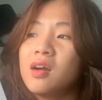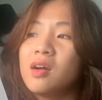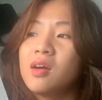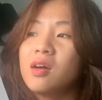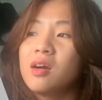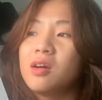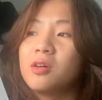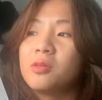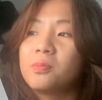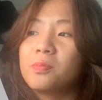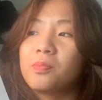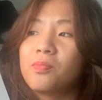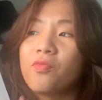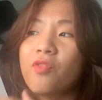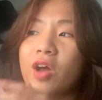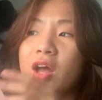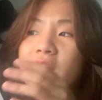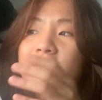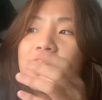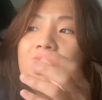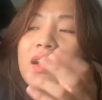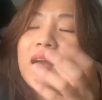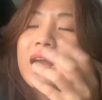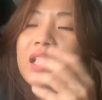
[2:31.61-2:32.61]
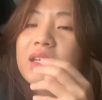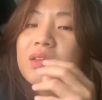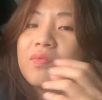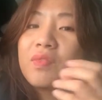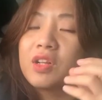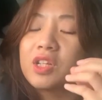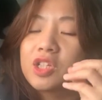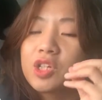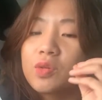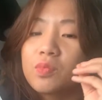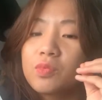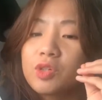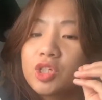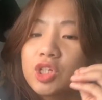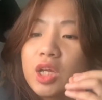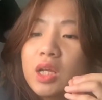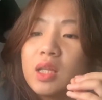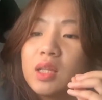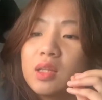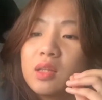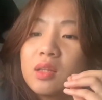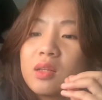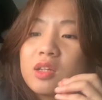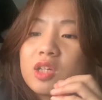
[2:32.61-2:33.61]
um, và tất cả các nhân vật trong
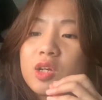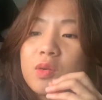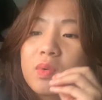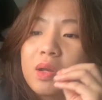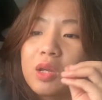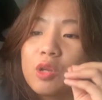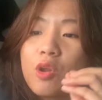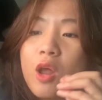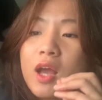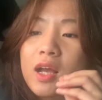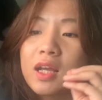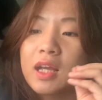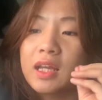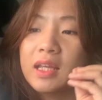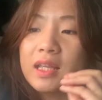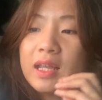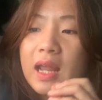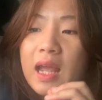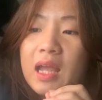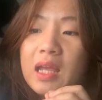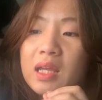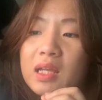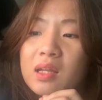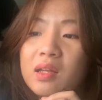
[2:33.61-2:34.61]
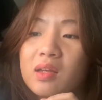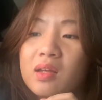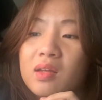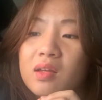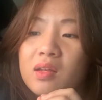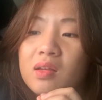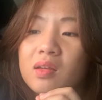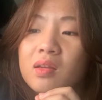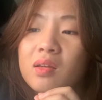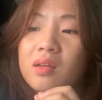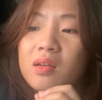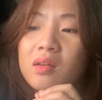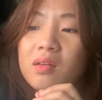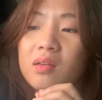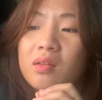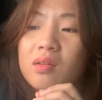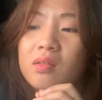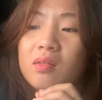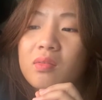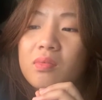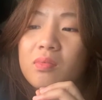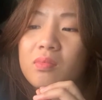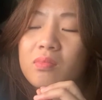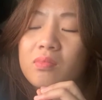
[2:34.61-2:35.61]
Shakespeare trong cái đoàn kịch này
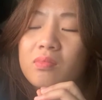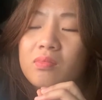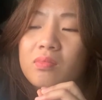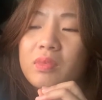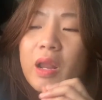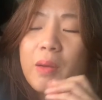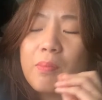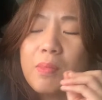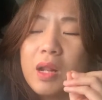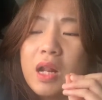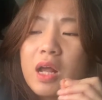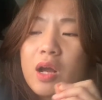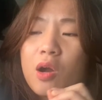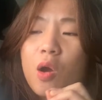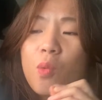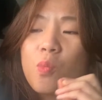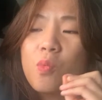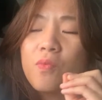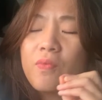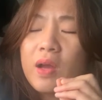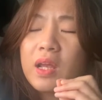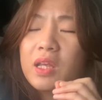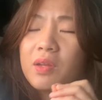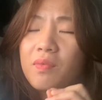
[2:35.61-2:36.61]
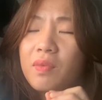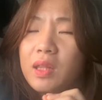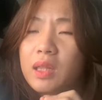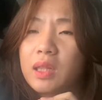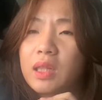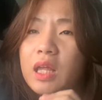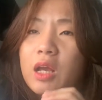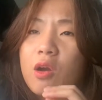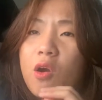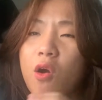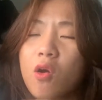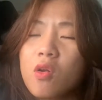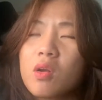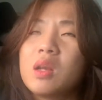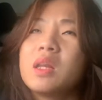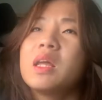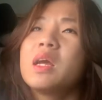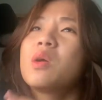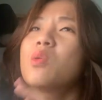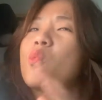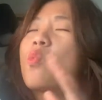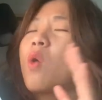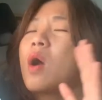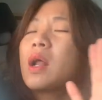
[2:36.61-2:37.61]
đặc biệt là có một vài nhân vật sẽ có
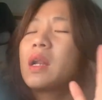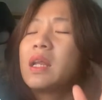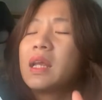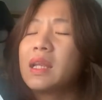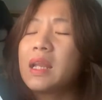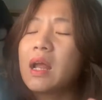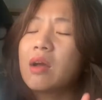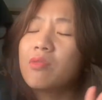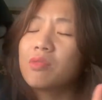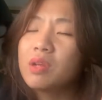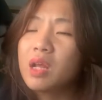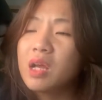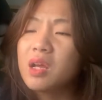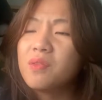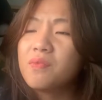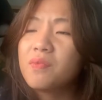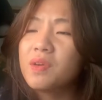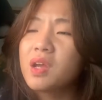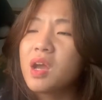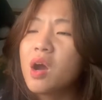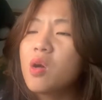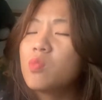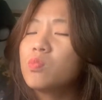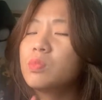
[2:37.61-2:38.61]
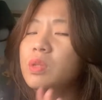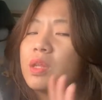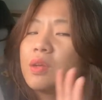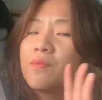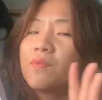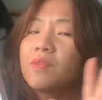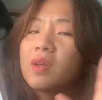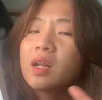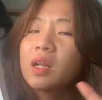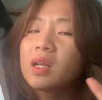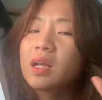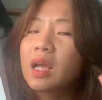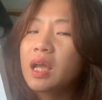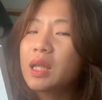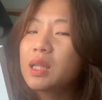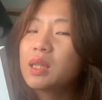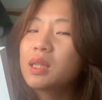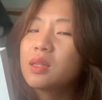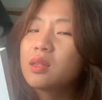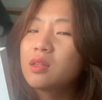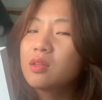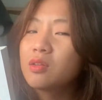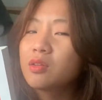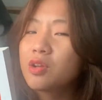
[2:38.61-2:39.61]
liên quan thế nào đấy về ông diễn viên ngày
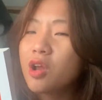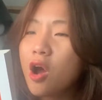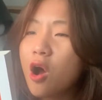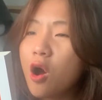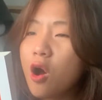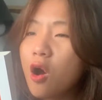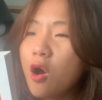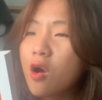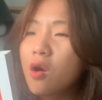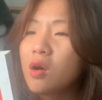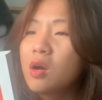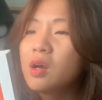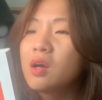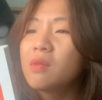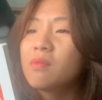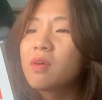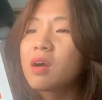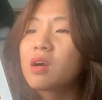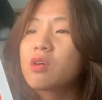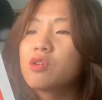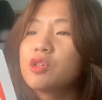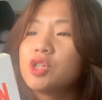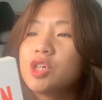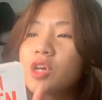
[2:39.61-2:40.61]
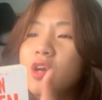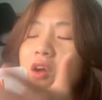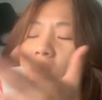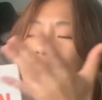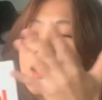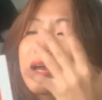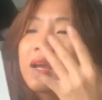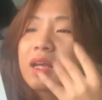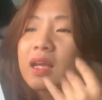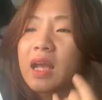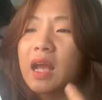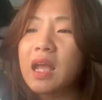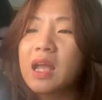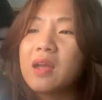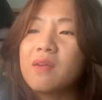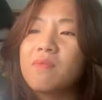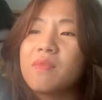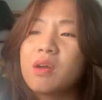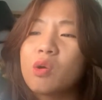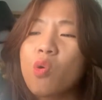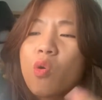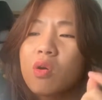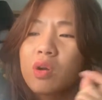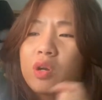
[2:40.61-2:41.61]
xưa đó và câu chuyện còn là kể
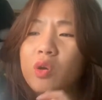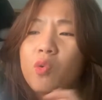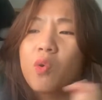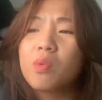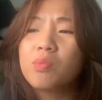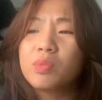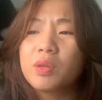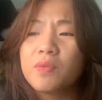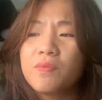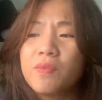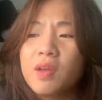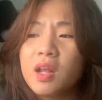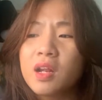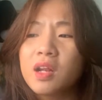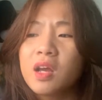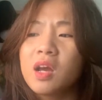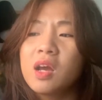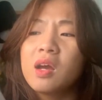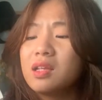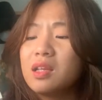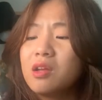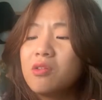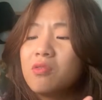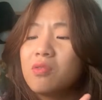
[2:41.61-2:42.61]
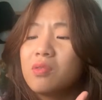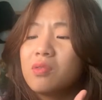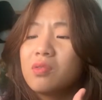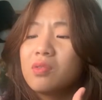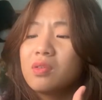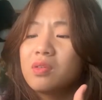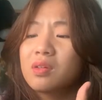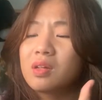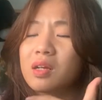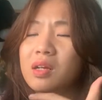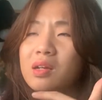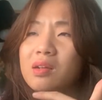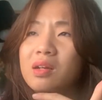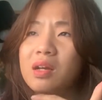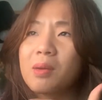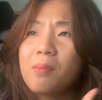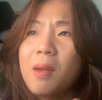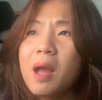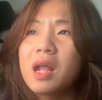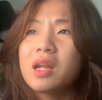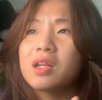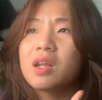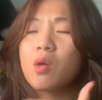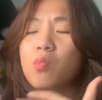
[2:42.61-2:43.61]
về cuộc đời của ông diễn viên nếu các
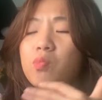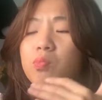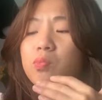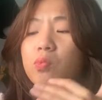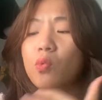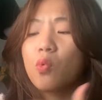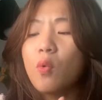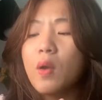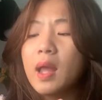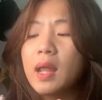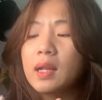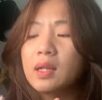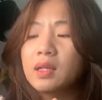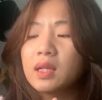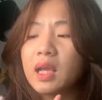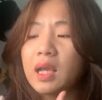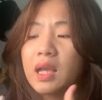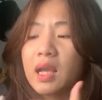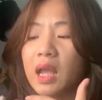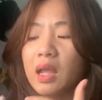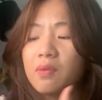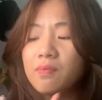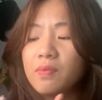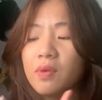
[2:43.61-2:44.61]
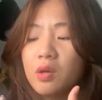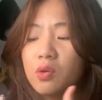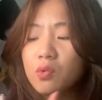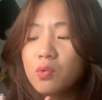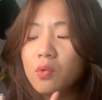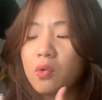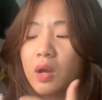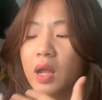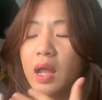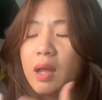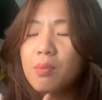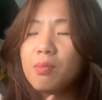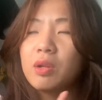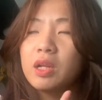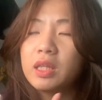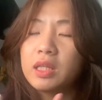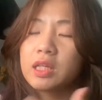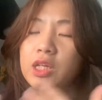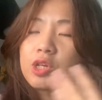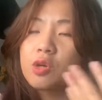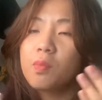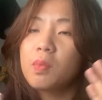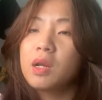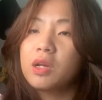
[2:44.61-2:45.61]
bạn đọc quen cái cách viết của Emily
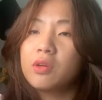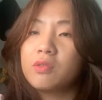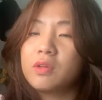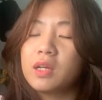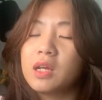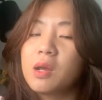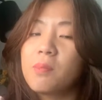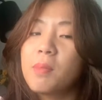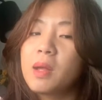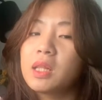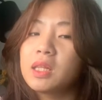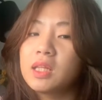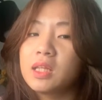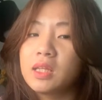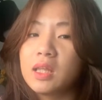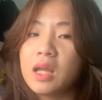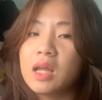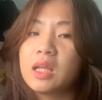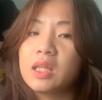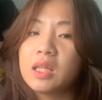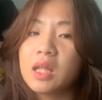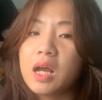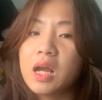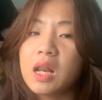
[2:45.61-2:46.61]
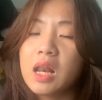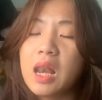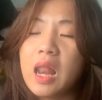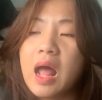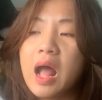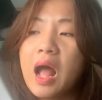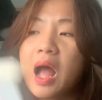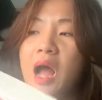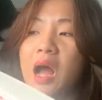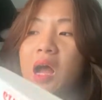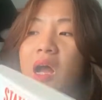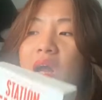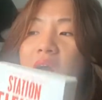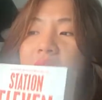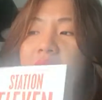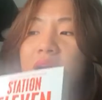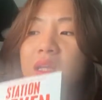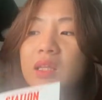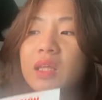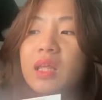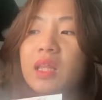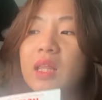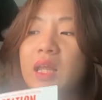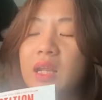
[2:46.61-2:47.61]
Simon thì các bạn sẽ thấy rằng là
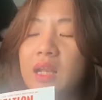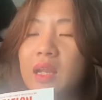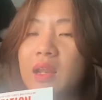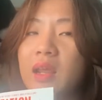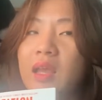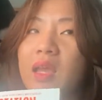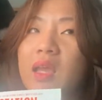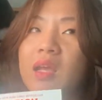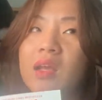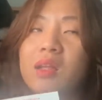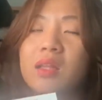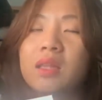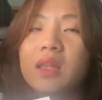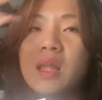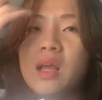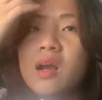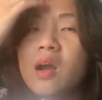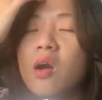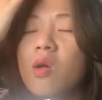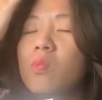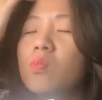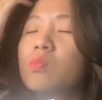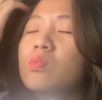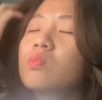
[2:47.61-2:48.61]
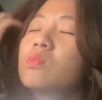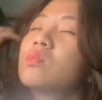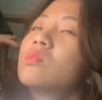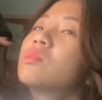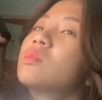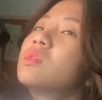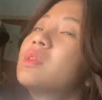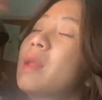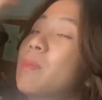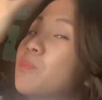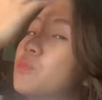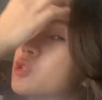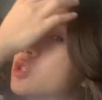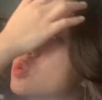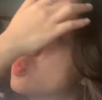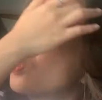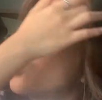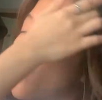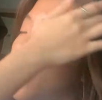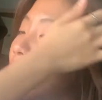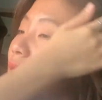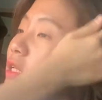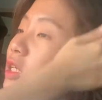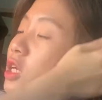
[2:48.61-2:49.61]
tác giả này sẽ không tập trung
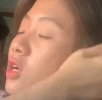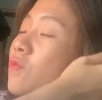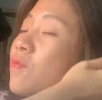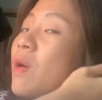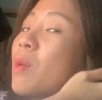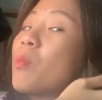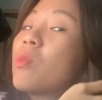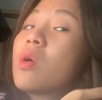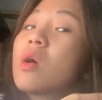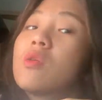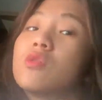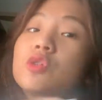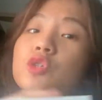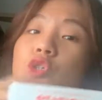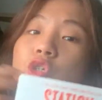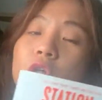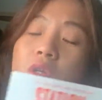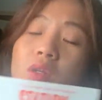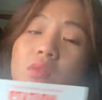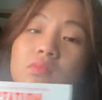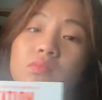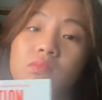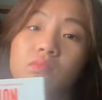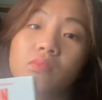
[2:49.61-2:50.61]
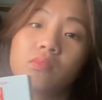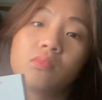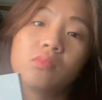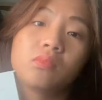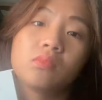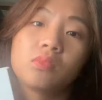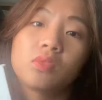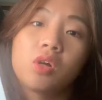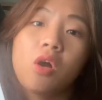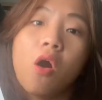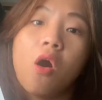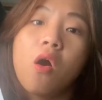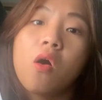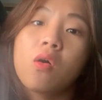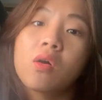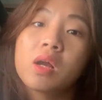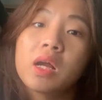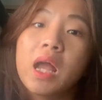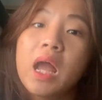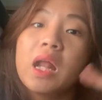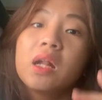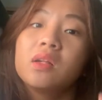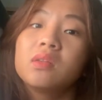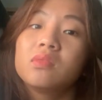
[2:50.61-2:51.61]
quá nhiều vào một câu chuyện có
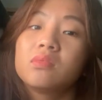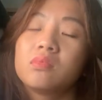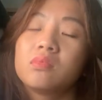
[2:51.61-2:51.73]
kết